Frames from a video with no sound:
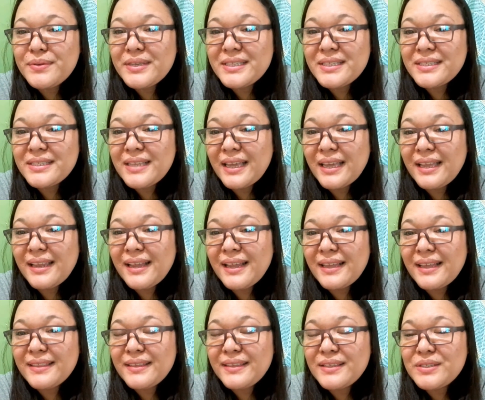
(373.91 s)
yung style
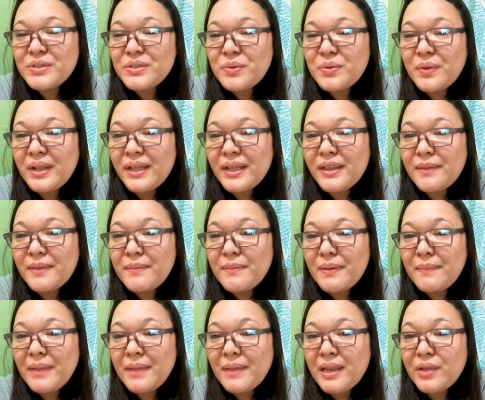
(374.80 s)
natin so wala
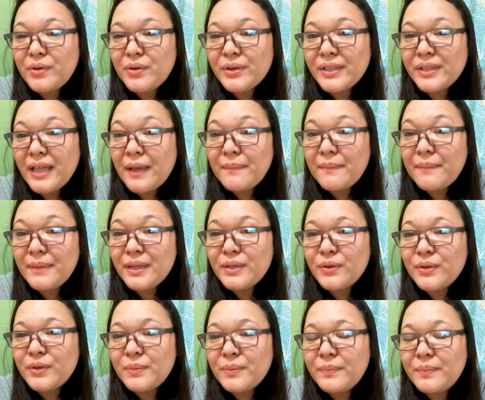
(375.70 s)
namang mali or tama
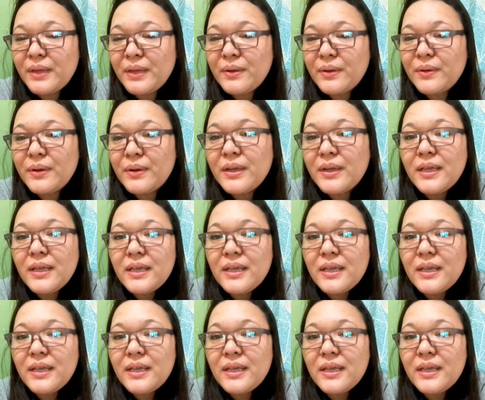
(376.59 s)
doon pero